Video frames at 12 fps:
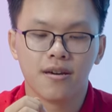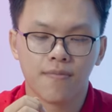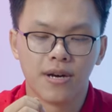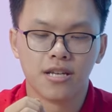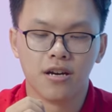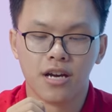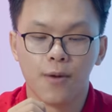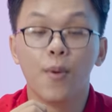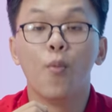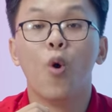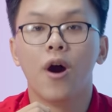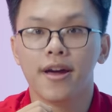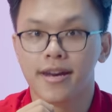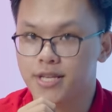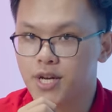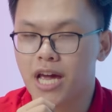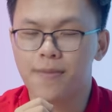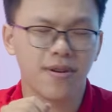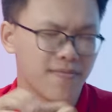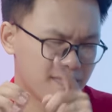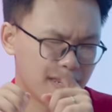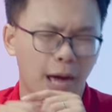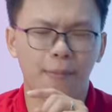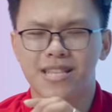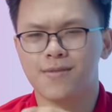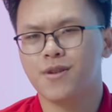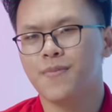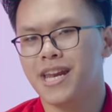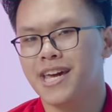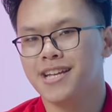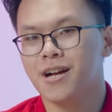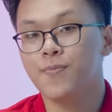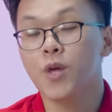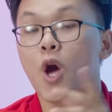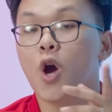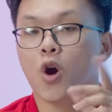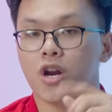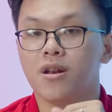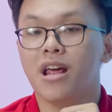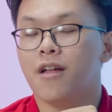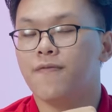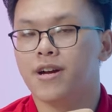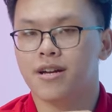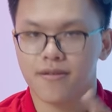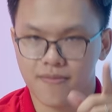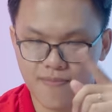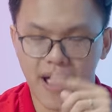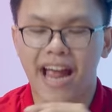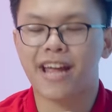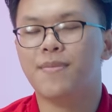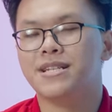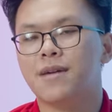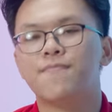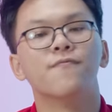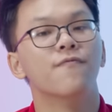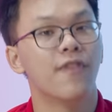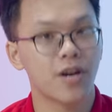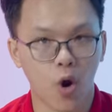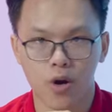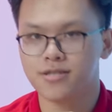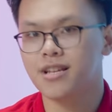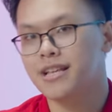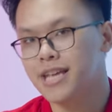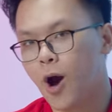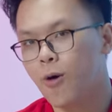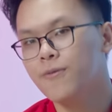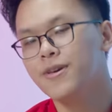Bây giờ nếu mà mua ấy, để chơi game ấy, năm nghìn tám trăm X ba D nhá. Còn nếu để làm việc ấy, mười hai nghìn bảy trăm vẫn ngon hơn rất là nhiều.